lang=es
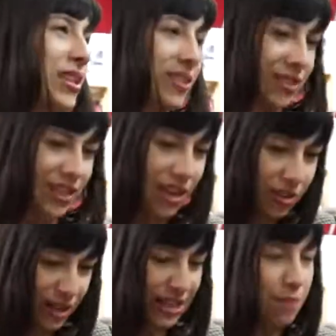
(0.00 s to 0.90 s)
he
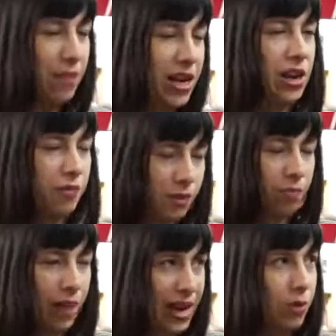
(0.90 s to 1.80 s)
intentado que sean varias,
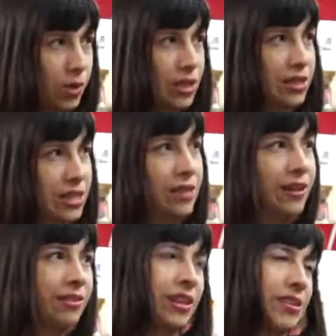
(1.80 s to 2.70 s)
varias voces que se
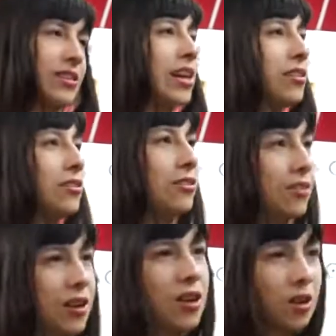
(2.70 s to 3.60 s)
van trenzando, ¿no?
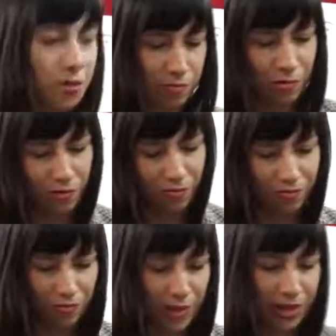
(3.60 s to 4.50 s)
Como mi